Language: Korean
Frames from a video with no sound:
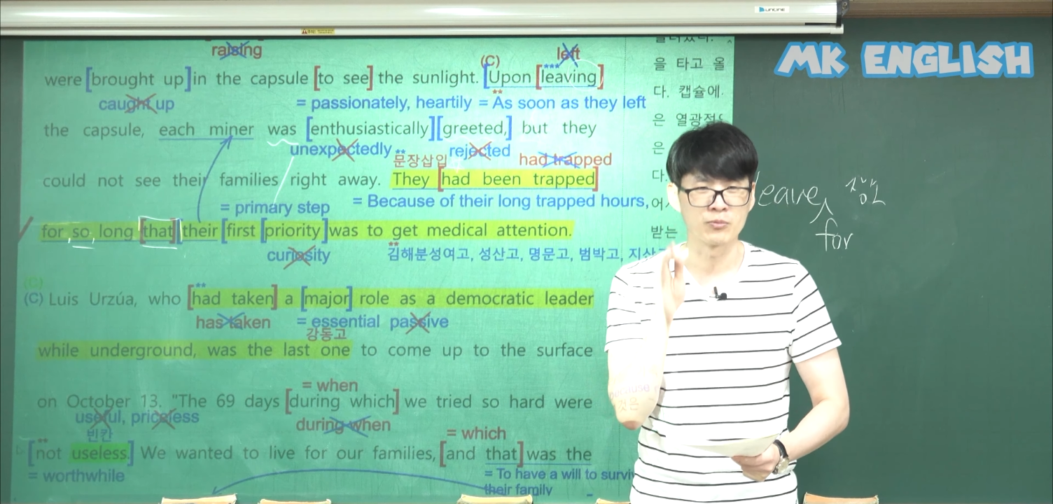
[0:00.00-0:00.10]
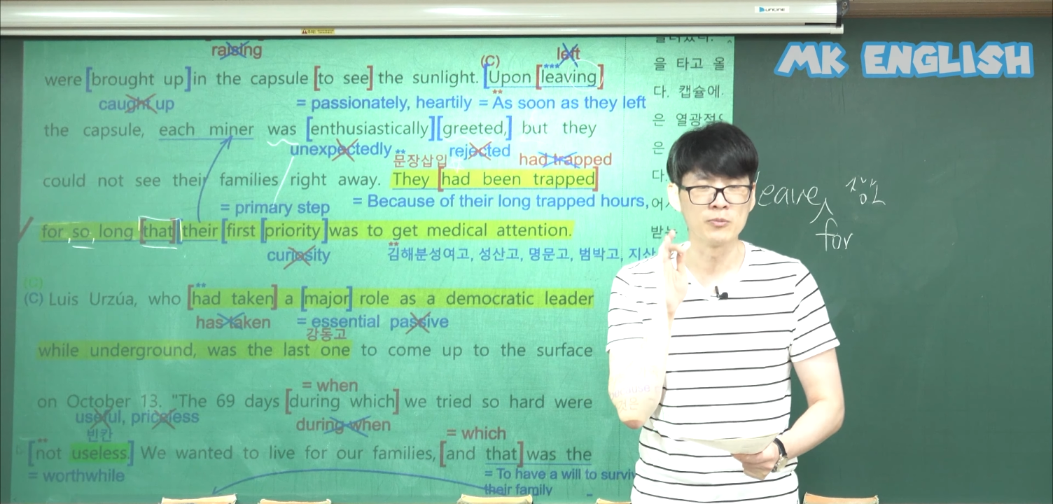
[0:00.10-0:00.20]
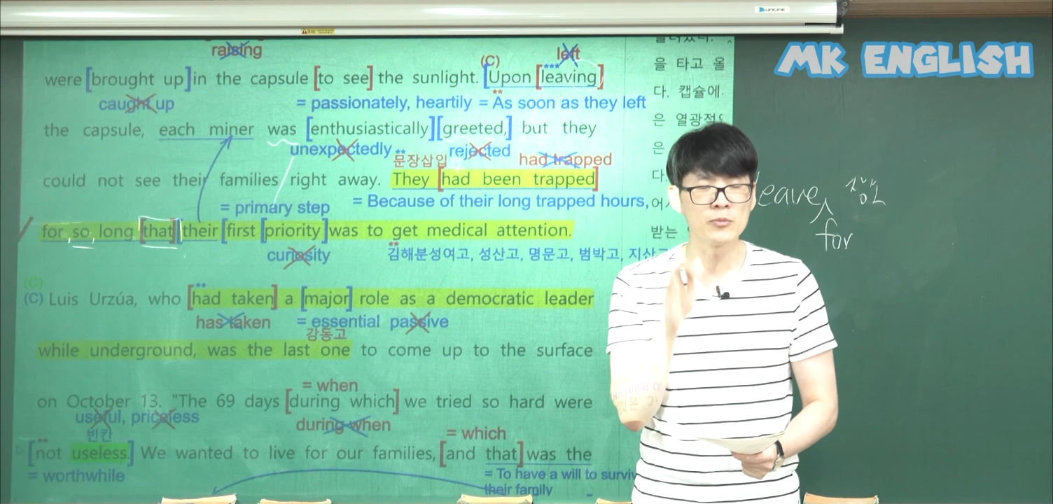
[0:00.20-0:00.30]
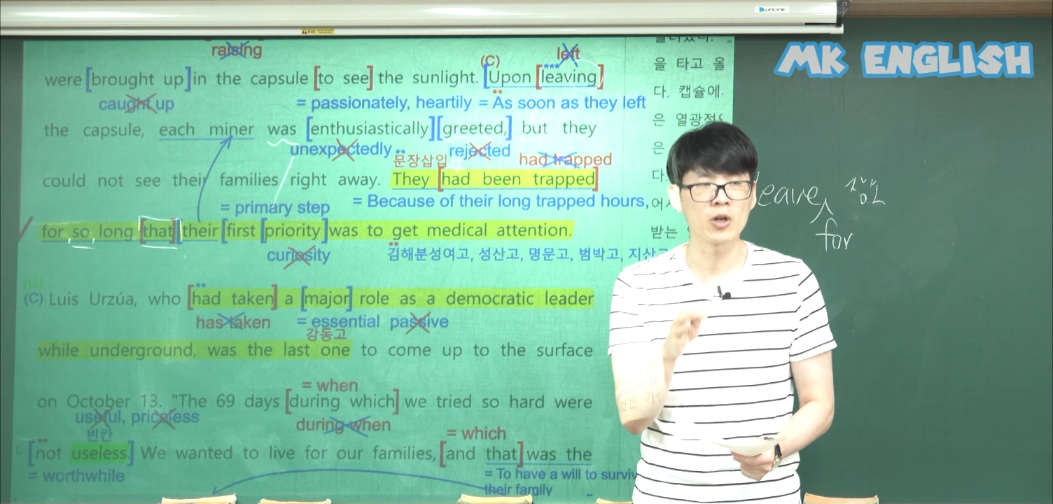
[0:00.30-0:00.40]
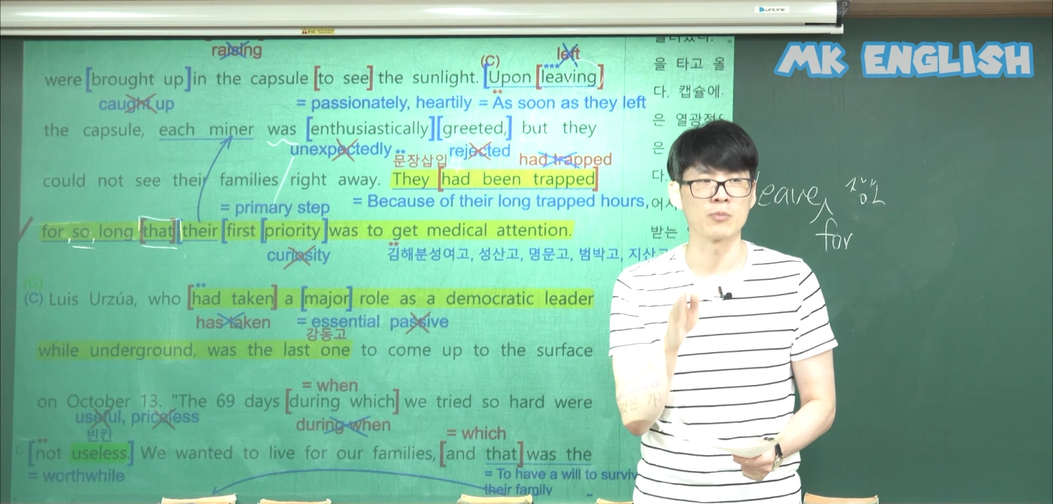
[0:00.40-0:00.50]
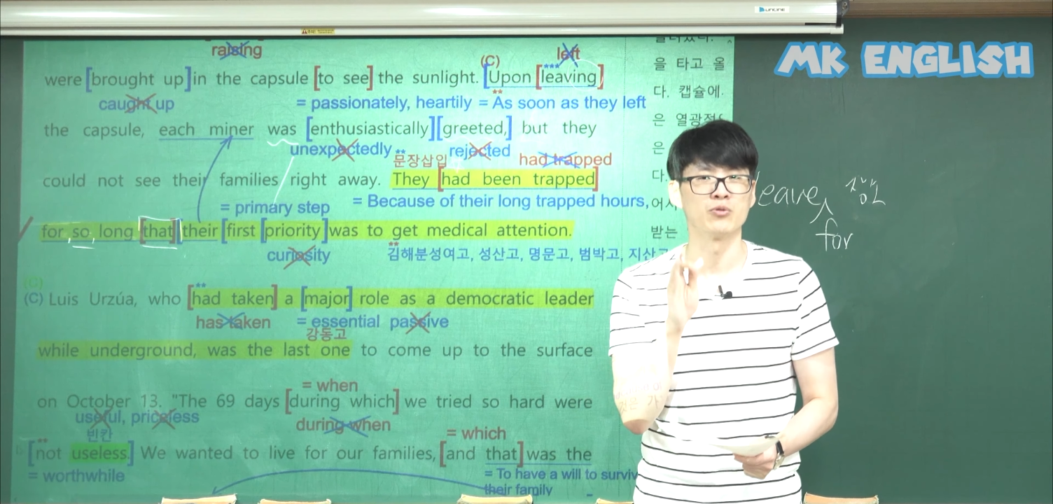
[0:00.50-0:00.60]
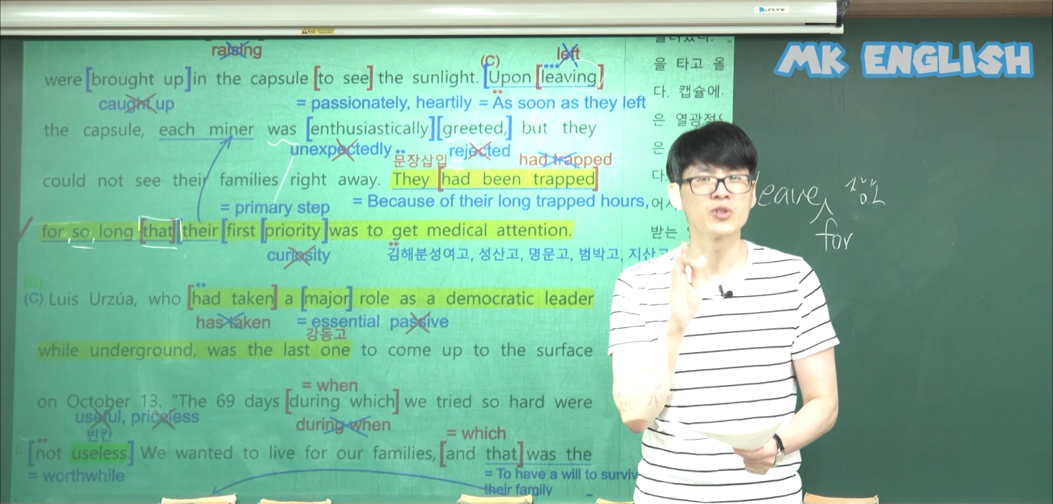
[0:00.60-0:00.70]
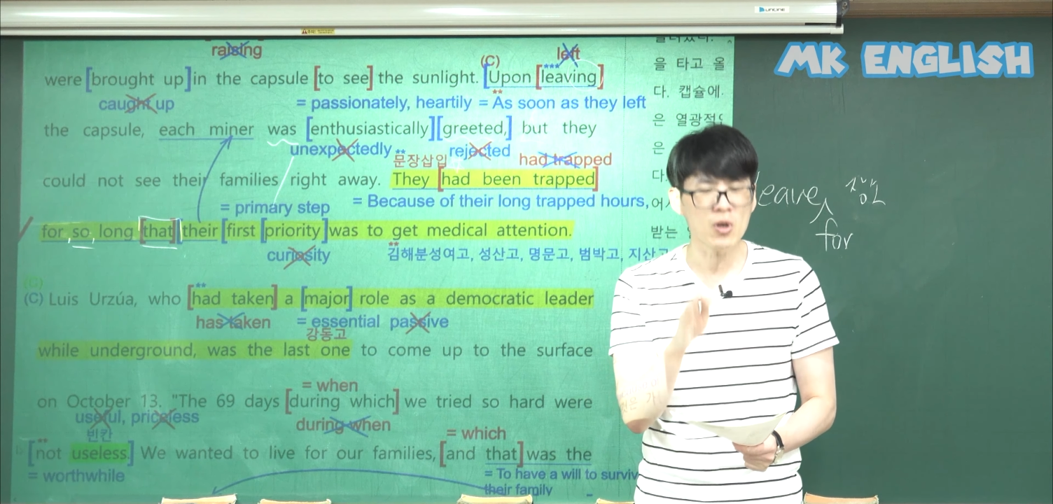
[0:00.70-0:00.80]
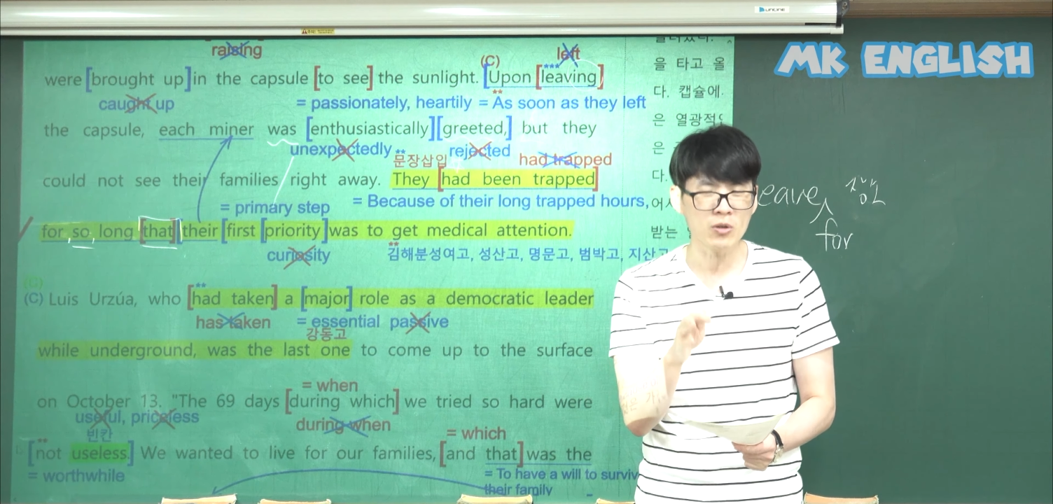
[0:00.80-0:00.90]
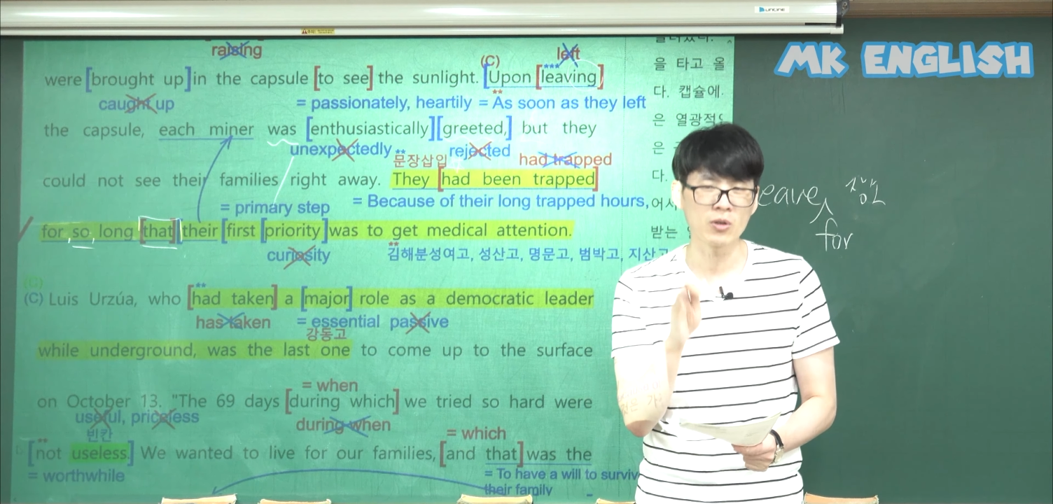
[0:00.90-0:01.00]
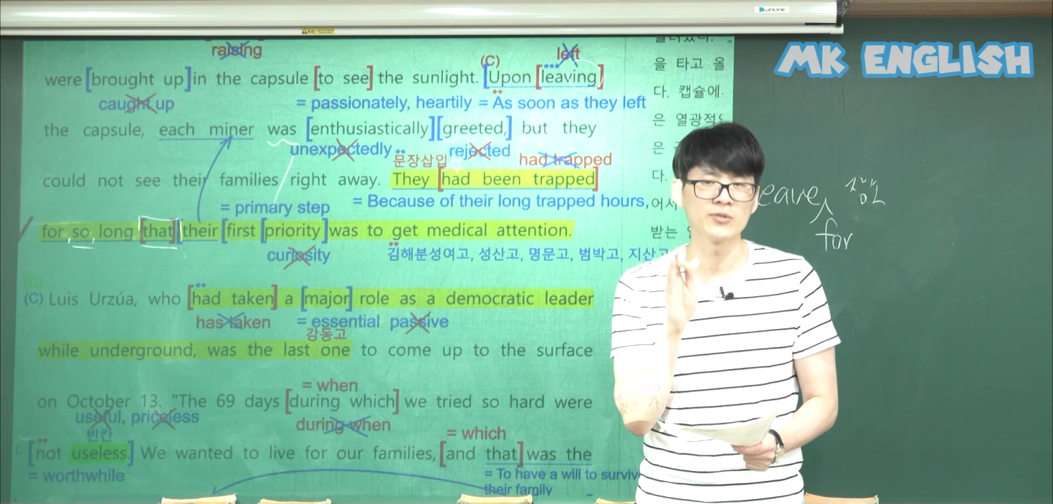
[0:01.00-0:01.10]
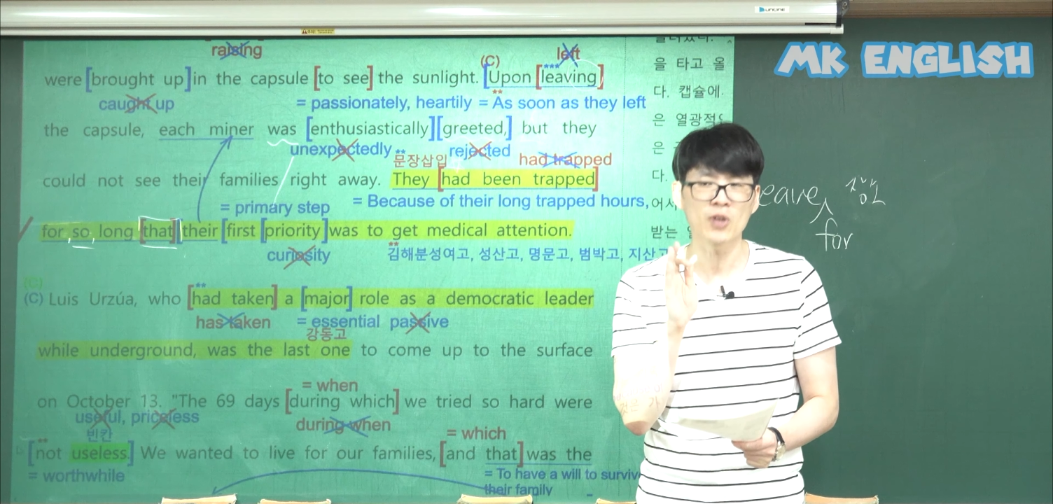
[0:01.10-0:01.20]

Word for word: 분명히 무조건